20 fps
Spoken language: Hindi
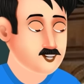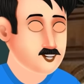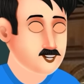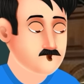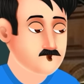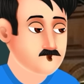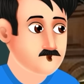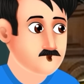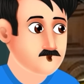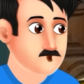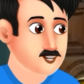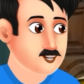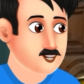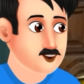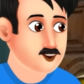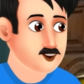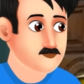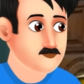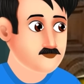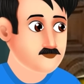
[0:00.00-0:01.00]
मुखिया जी अब ये
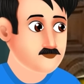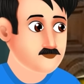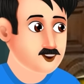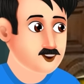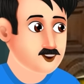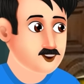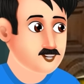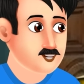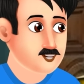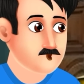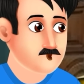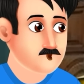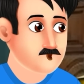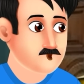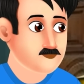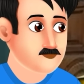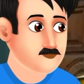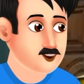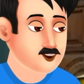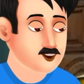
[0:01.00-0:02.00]
कहेगी कि इसने पेड़ के
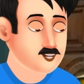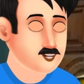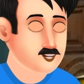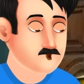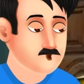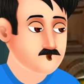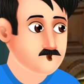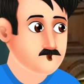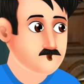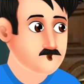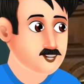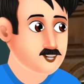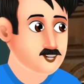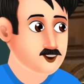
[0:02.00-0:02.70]
ऊपर सोने के सिक्के भी